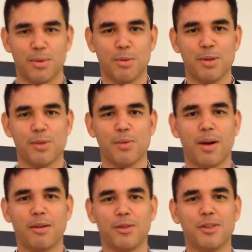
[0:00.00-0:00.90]
Bom,
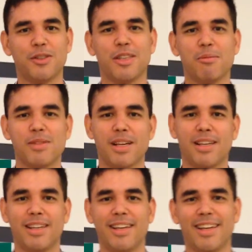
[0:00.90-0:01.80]
pessoal, nós estamos
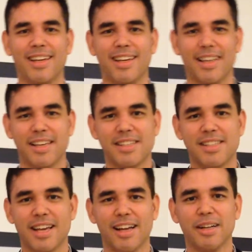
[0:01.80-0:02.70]
aqui
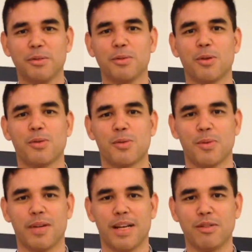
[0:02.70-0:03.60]
encerrando o nosso
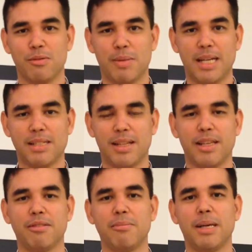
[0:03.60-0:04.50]
Congresso
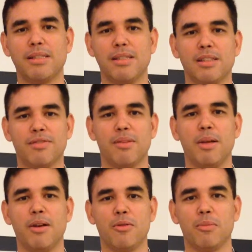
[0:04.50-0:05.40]
Brasileiro de Medicina de
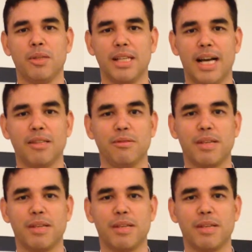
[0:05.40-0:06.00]
Família e Comunidade,